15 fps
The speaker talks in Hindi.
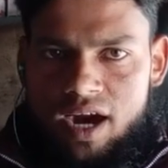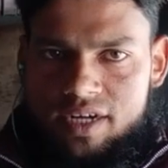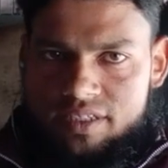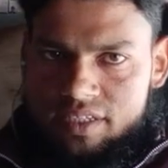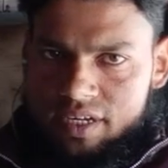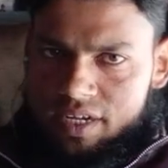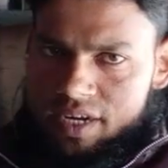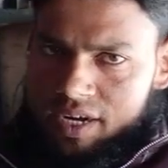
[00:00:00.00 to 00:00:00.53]

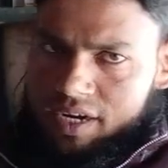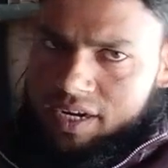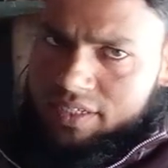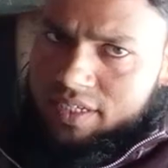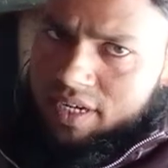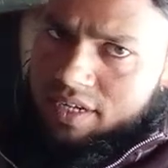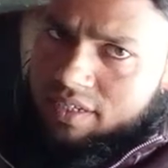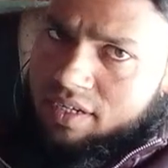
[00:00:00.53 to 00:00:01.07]
आर्ट्स नहीं रखना
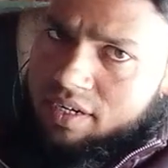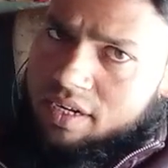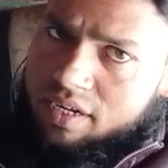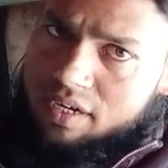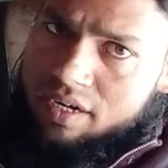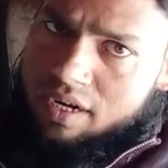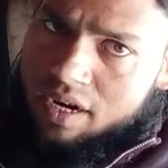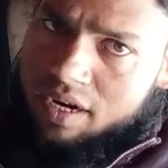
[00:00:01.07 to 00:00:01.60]
चाहिए था
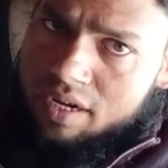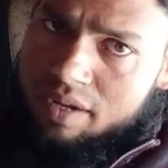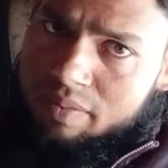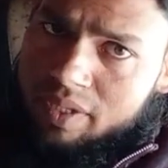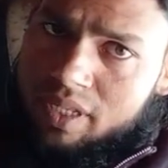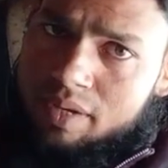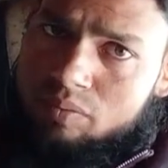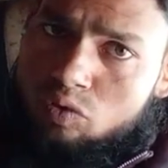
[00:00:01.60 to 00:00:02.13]
नहीं रख लिया
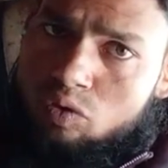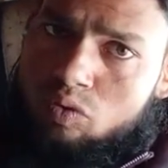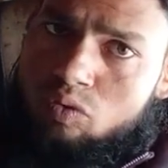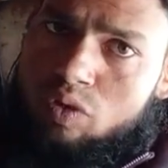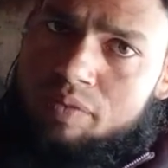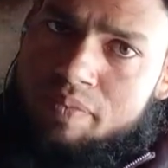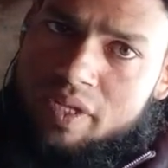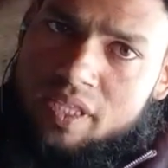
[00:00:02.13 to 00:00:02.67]
मतलब जो
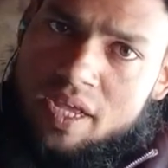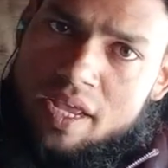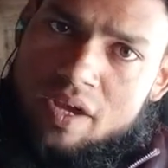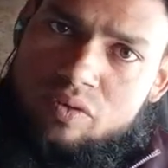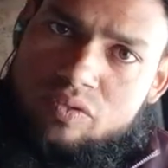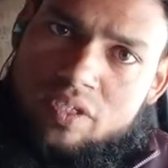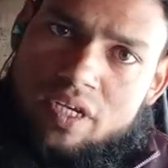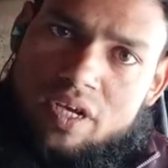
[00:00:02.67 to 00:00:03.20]
कोई बताया
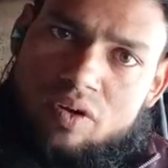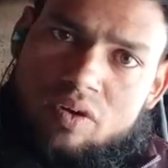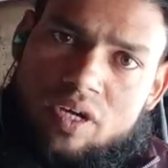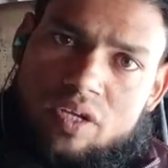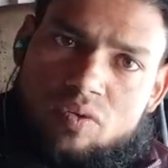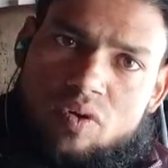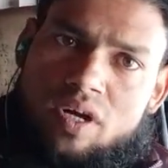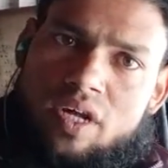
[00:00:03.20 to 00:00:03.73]
उसके
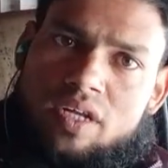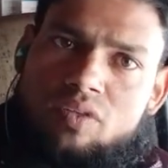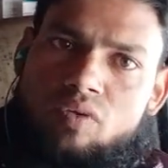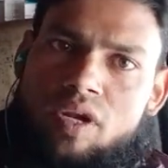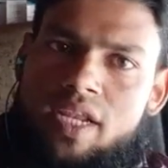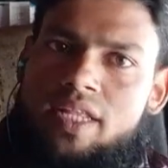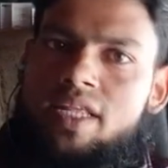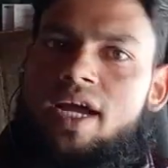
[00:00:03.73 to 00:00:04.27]
अकॉर्डिंग वो कर तो
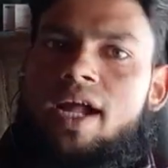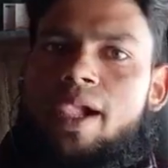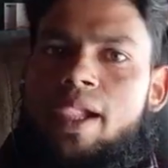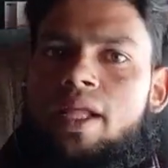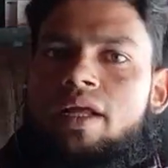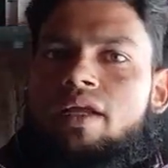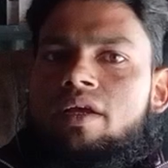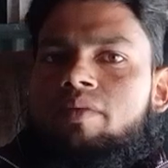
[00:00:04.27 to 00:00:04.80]
लेता है
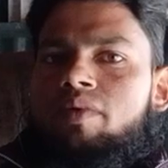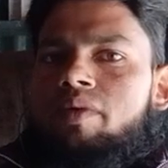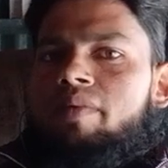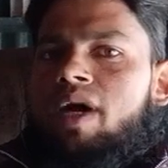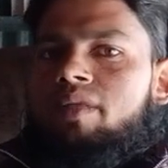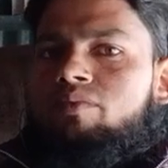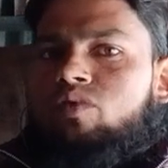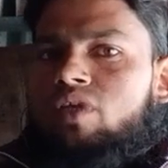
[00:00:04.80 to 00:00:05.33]
फिर
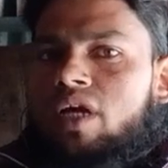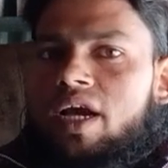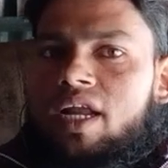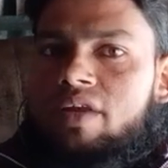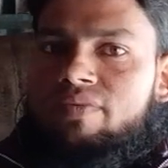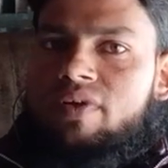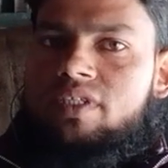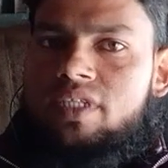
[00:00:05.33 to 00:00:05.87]
बाद में उसकी
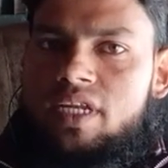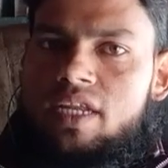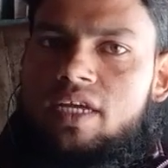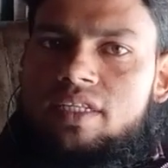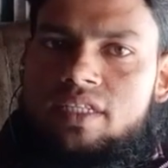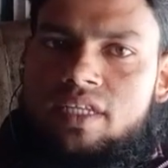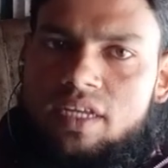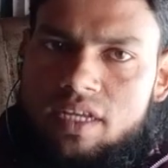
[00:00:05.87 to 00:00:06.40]
गाड़ी फंसने
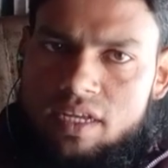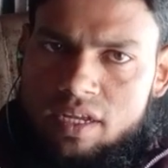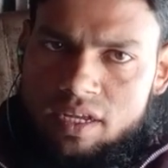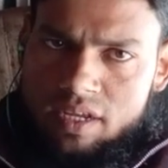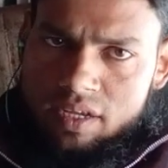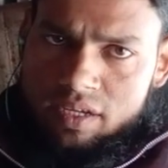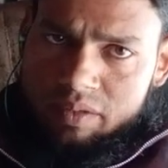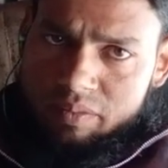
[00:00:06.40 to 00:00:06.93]
लगती है
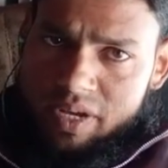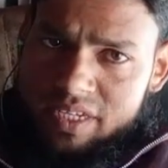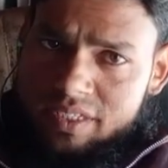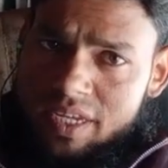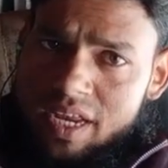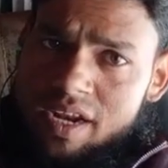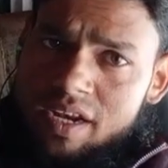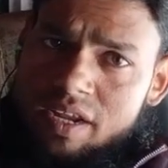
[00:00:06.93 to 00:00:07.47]
मैं इस
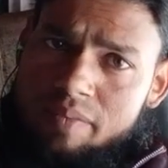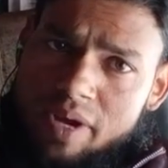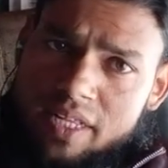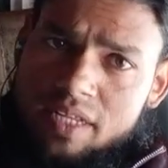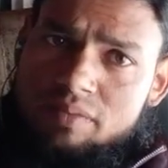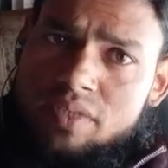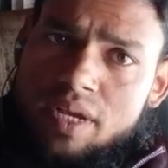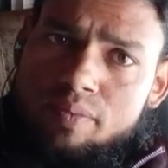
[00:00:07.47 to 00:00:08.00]
चैनल के
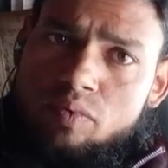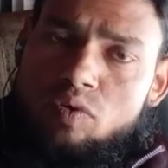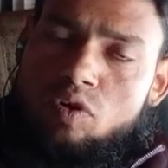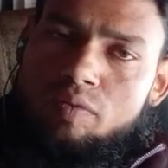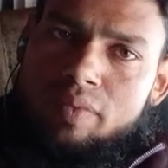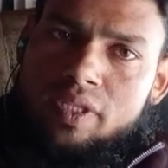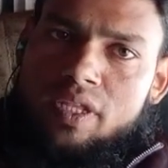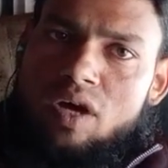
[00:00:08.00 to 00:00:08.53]
माध्यम से आप लोगों
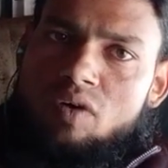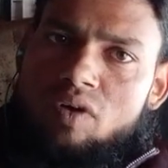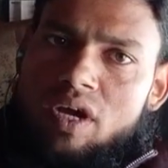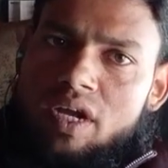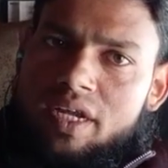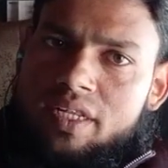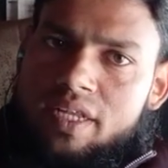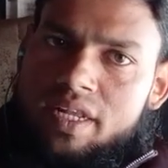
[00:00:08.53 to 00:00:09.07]
को
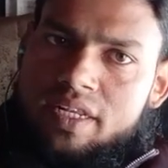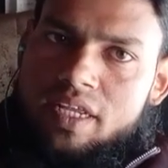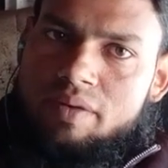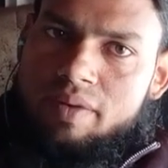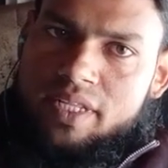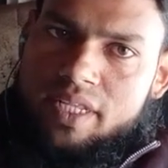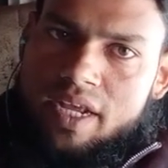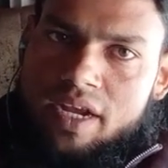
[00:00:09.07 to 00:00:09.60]
बताऊंगा कि टेंथ के
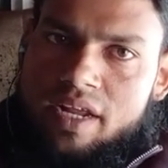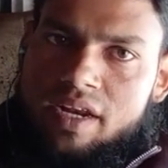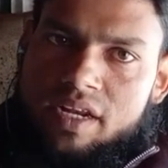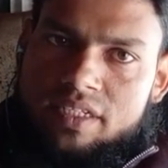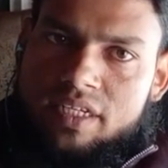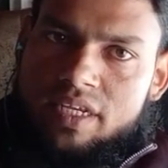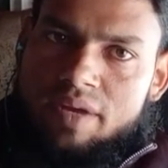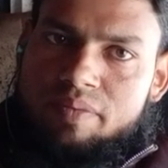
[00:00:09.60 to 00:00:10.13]
बाद क्या
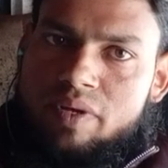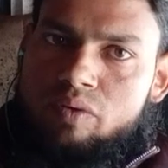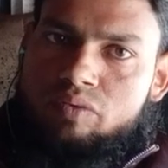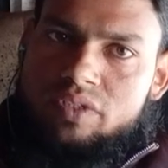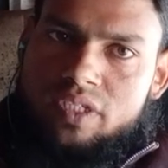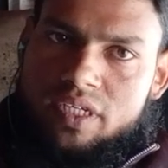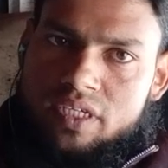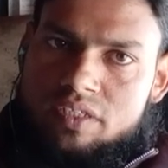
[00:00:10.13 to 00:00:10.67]
करना चाहिए आपका
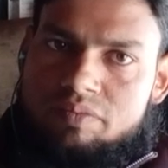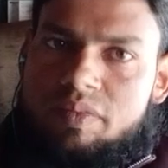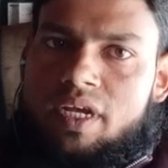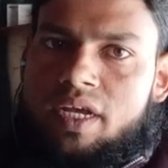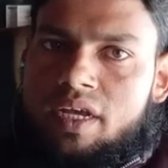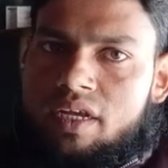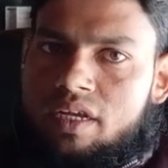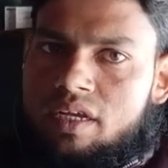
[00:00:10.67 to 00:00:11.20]
रुचि किस में
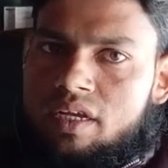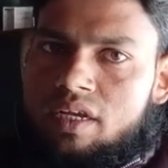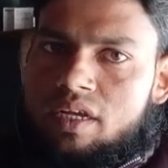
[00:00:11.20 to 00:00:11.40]
है